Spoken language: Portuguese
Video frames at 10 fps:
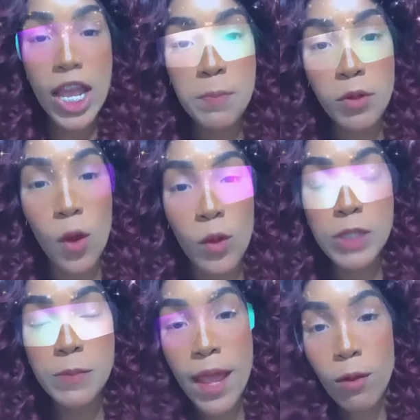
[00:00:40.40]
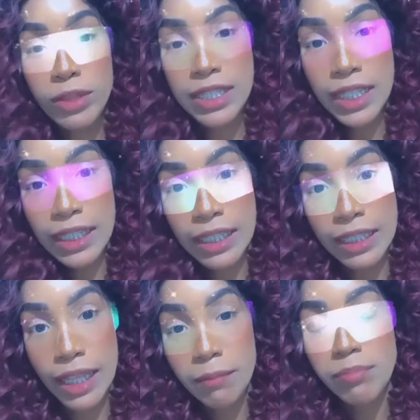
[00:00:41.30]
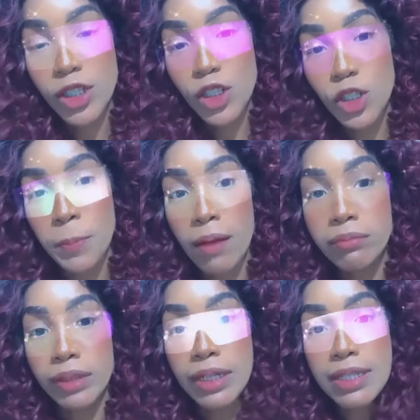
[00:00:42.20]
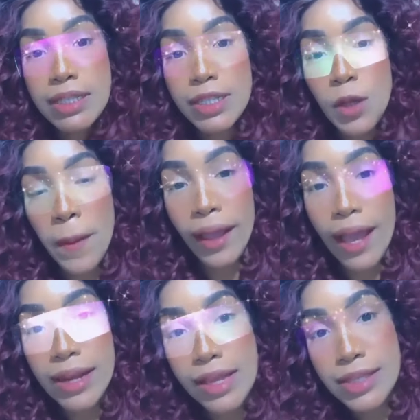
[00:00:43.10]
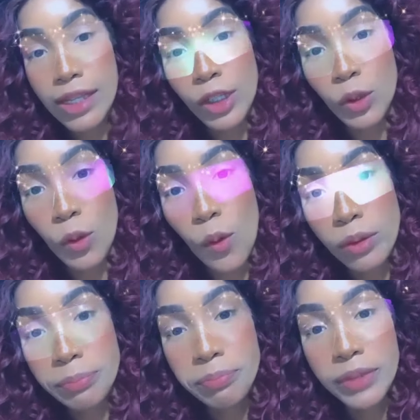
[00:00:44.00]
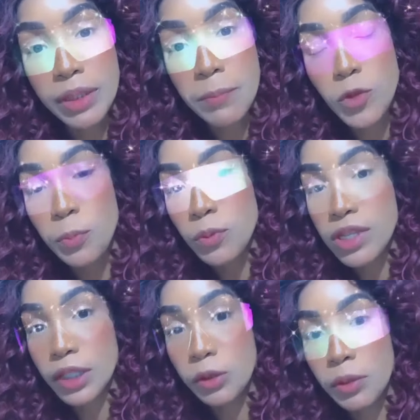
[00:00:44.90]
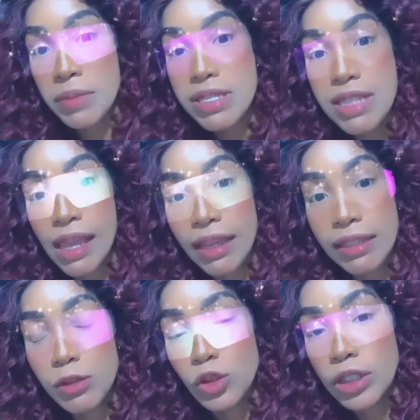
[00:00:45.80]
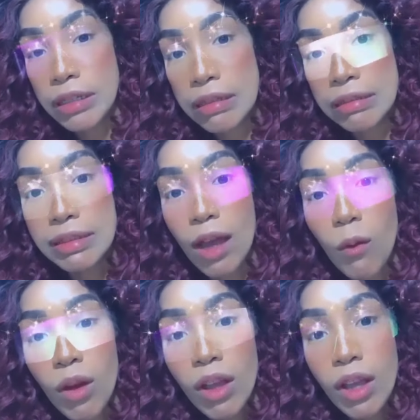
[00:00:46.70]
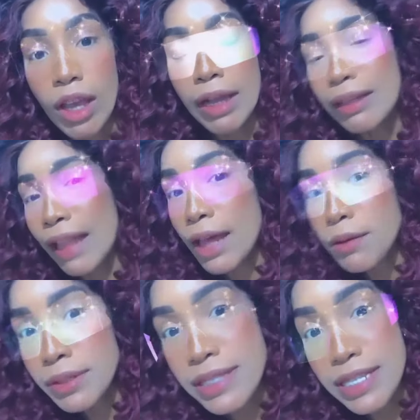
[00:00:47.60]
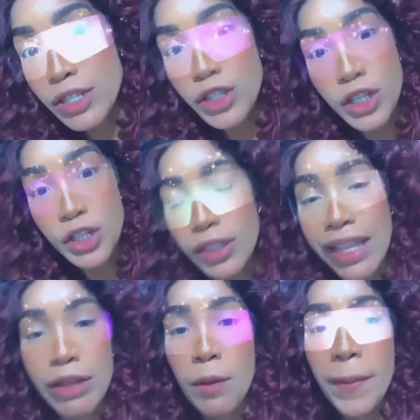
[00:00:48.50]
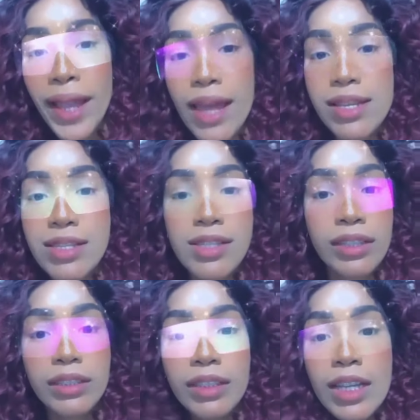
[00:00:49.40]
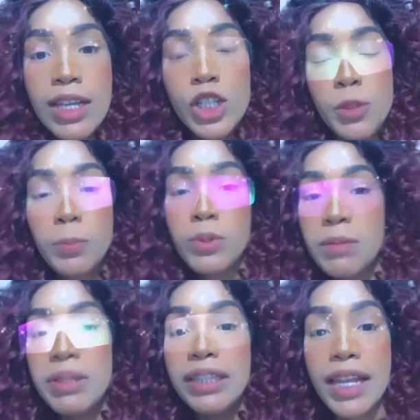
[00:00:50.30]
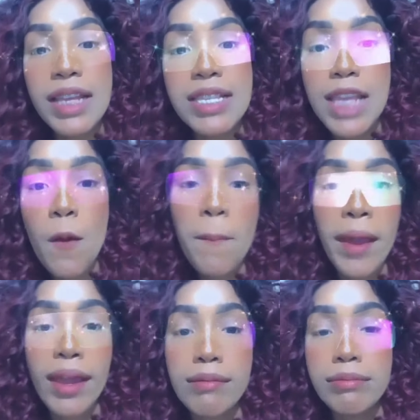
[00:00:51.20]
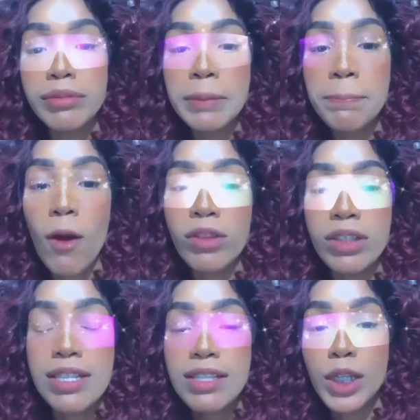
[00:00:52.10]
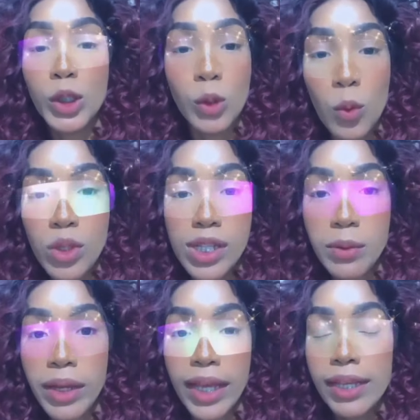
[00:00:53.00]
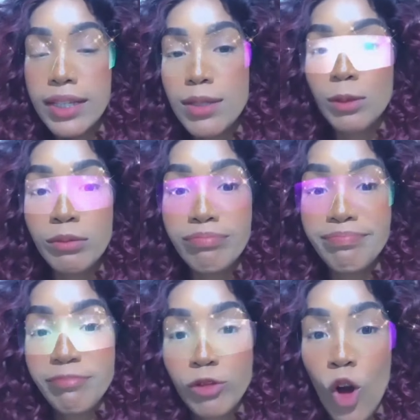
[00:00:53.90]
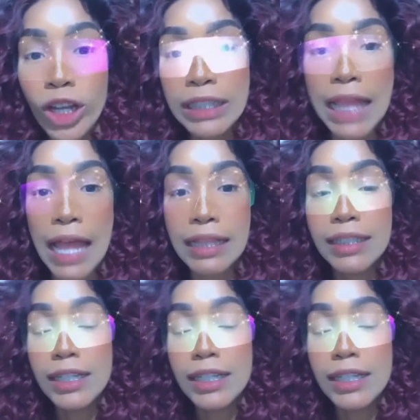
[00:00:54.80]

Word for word: Respondeu algumas perguntas aqui, né? Tem gente perguntando assim se eu pegaria seguidor. Que, tipo, um seguidor que me segue aqui no Instagram e tal. Claro que sim, gente. Claro que eu pegaria sim. Tipo, se me interessar, eu pego. Não importa se é seguidor, se não é. Isso não voga em nada